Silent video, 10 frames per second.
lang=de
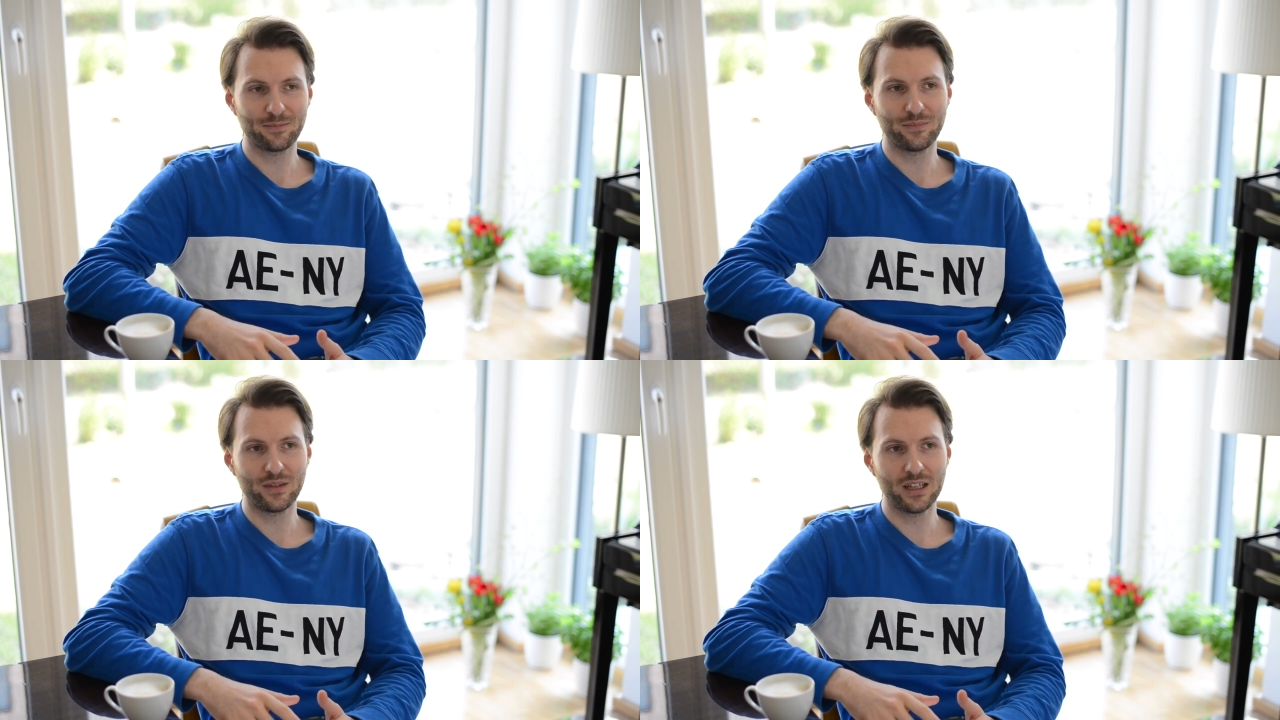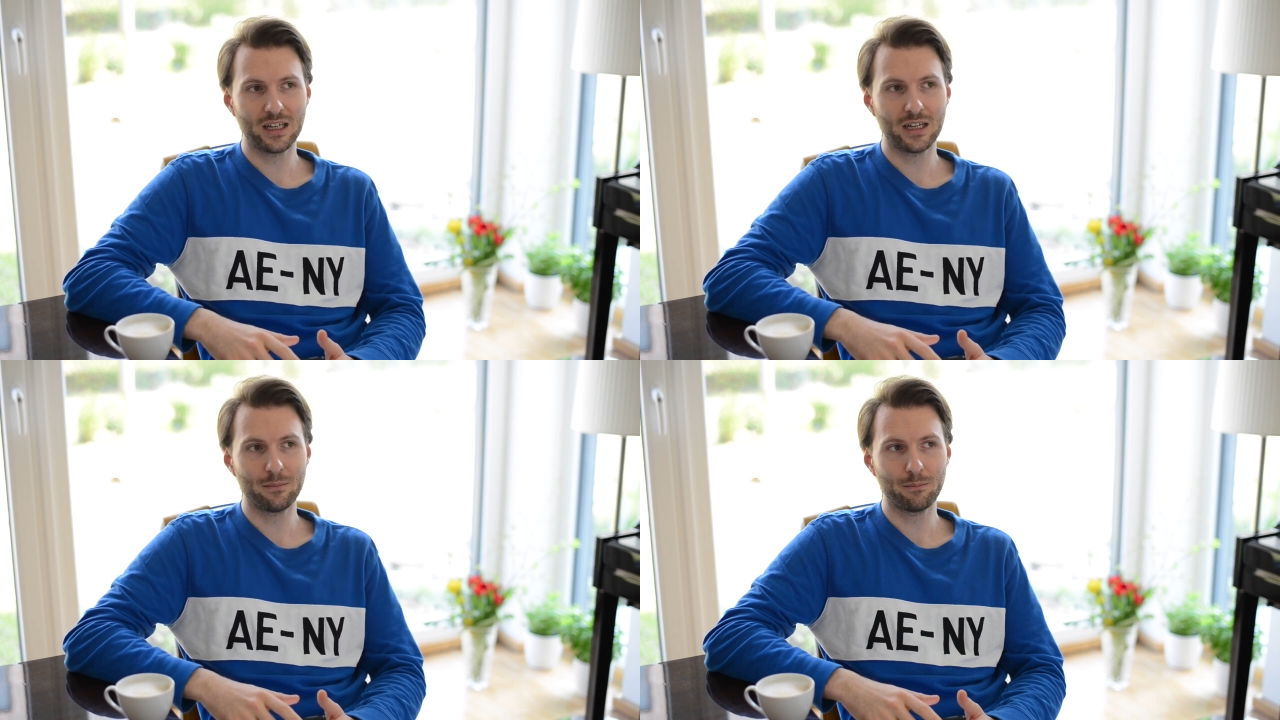
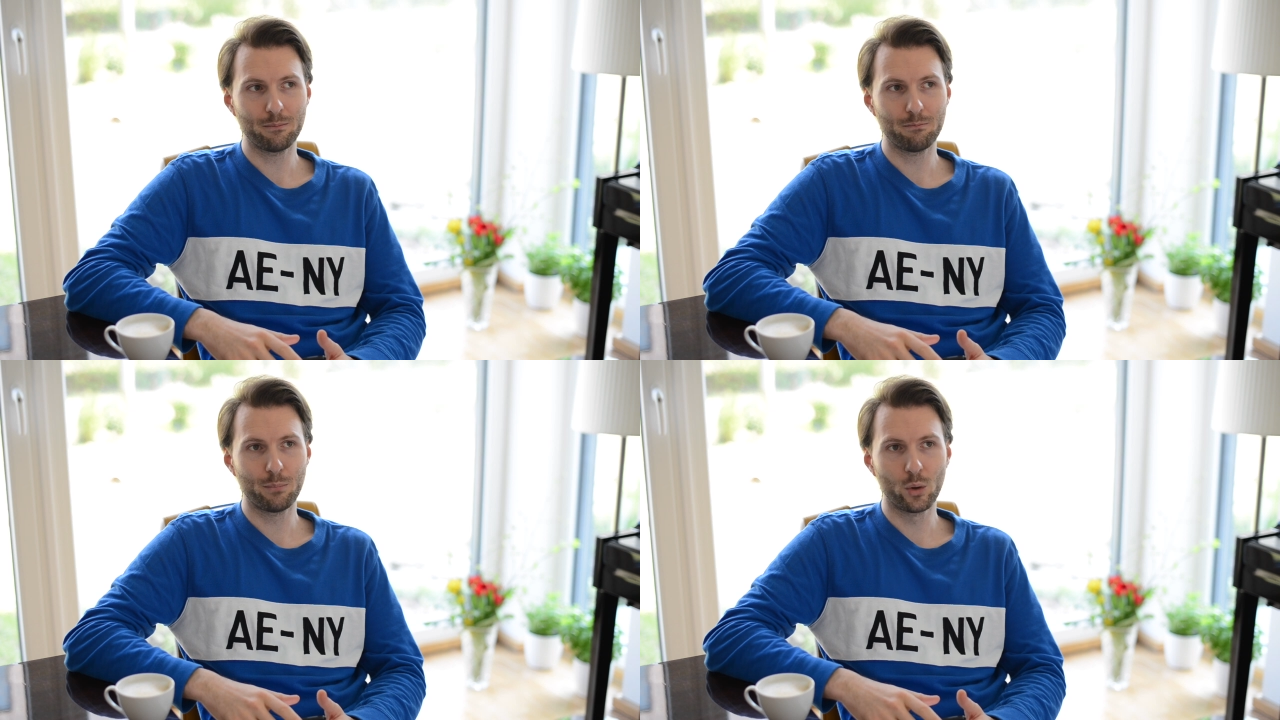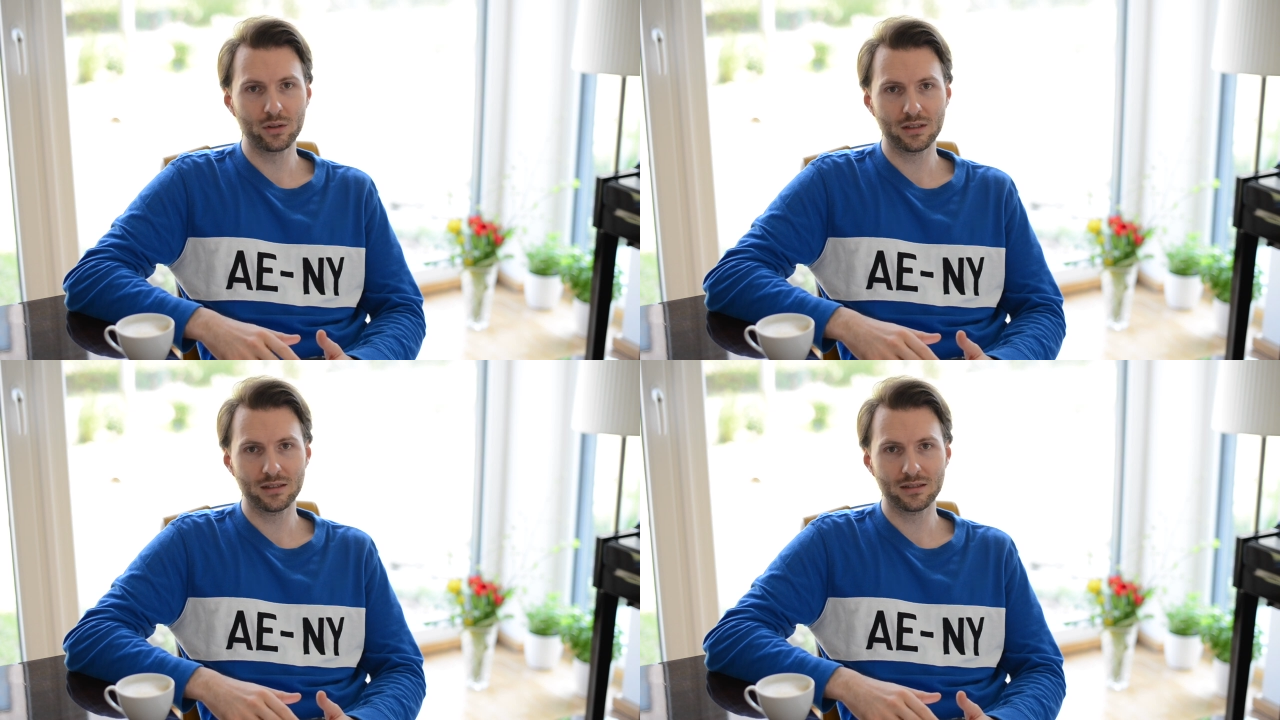Der
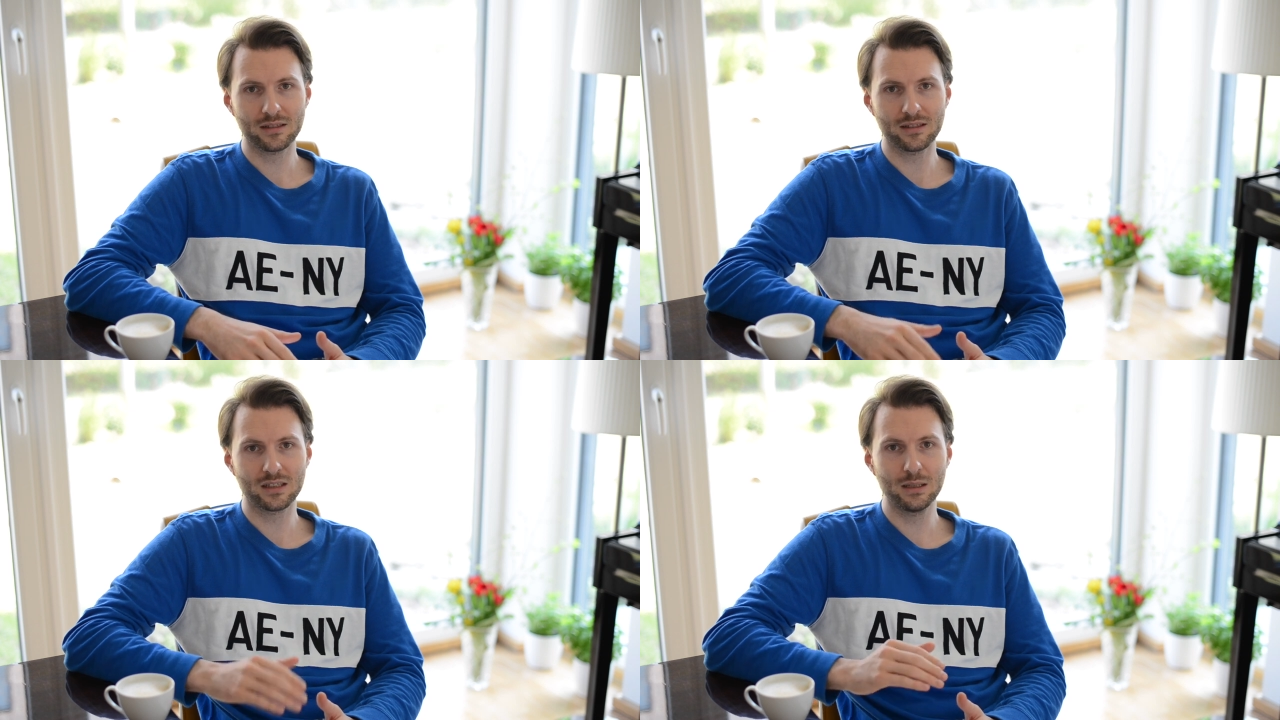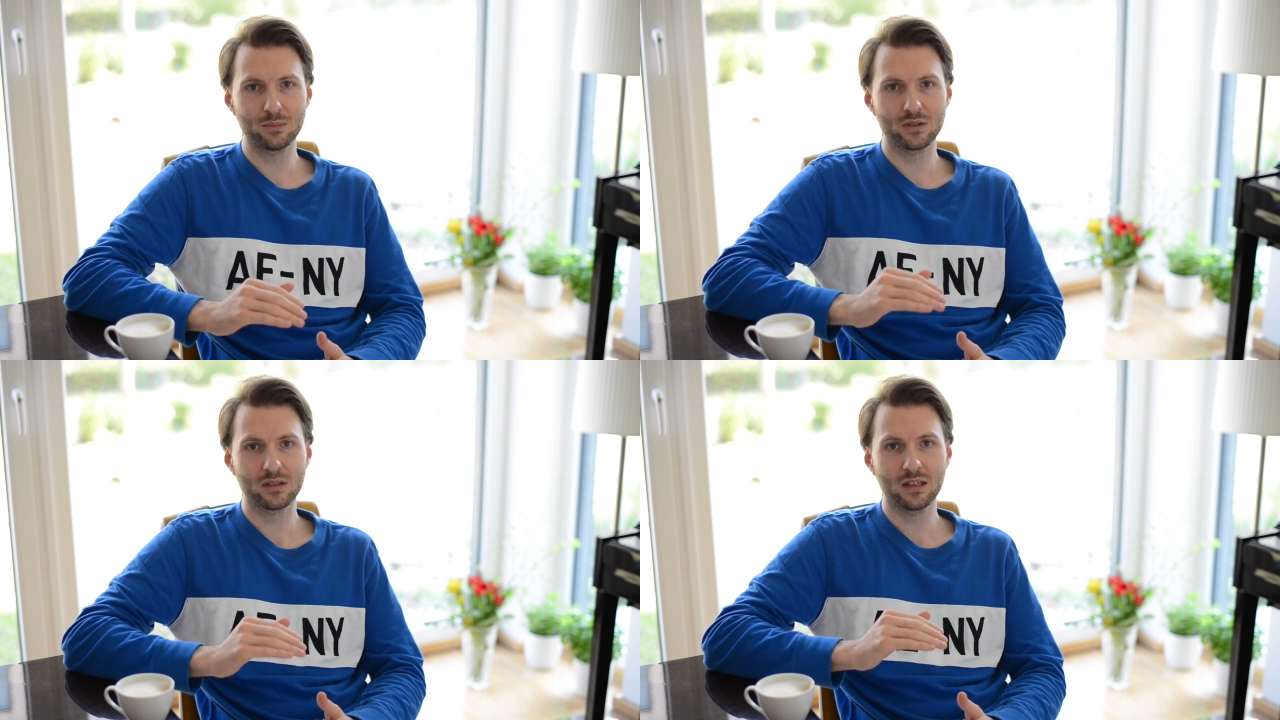Punkt ist, es
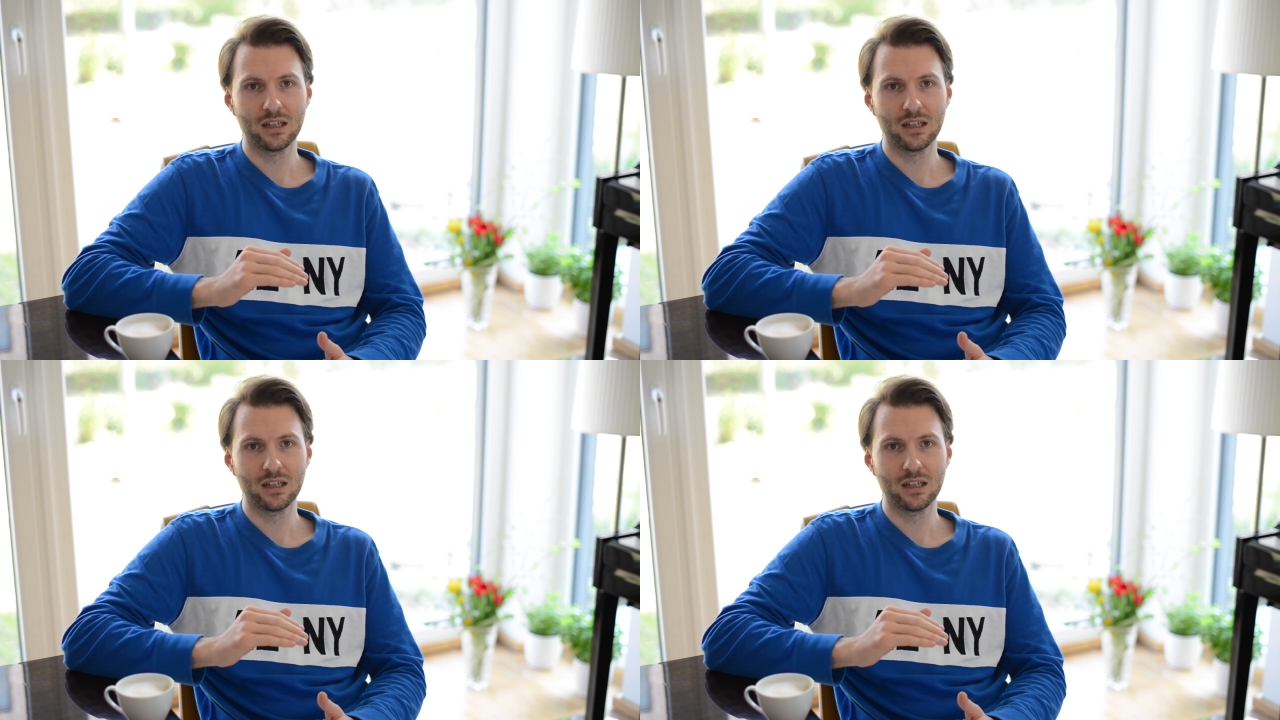gibt